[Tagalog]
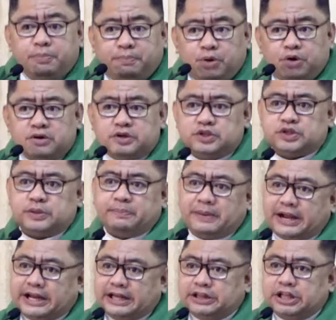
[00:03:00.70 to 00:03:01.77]
ko po
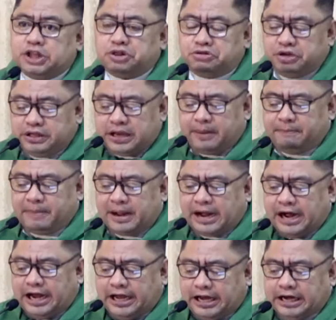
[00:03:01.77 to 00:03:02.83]
sapagkat ito'y
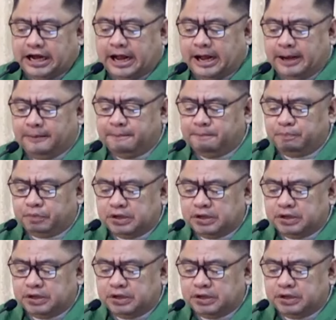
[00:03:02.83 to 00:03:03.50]
napakahalaga.